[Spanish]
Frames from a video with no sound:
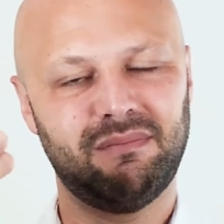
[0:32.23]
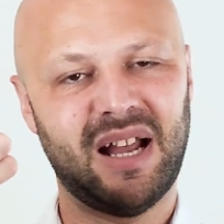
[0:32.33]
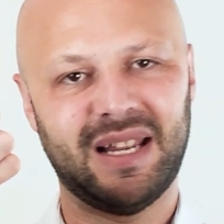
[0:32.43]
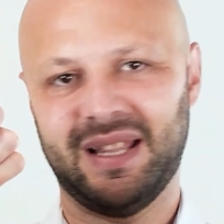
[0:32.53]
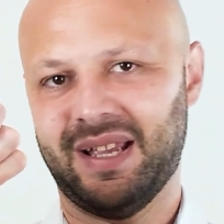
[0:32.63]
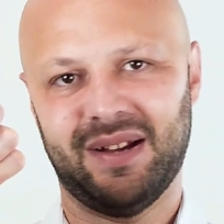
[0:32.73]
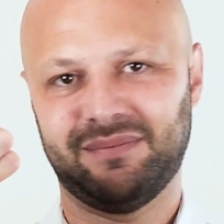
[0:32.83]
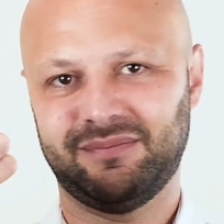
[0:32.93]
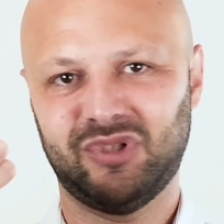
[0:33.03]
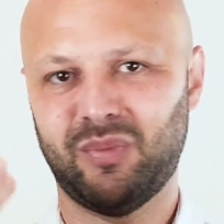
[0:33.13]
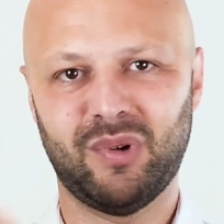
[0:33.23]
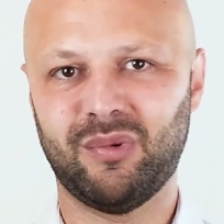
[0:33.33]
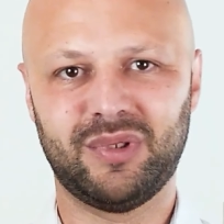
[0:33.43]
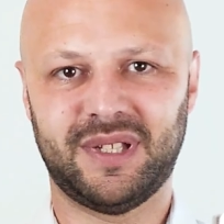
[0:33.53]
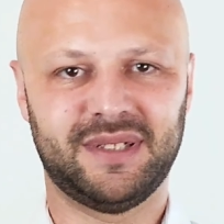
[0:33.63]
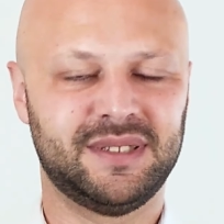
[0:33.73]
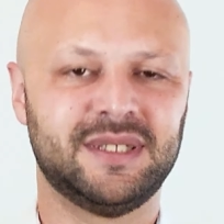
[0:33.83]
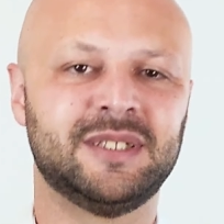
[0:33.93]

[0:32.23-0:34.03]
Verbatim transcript: mala idea, no me gusta.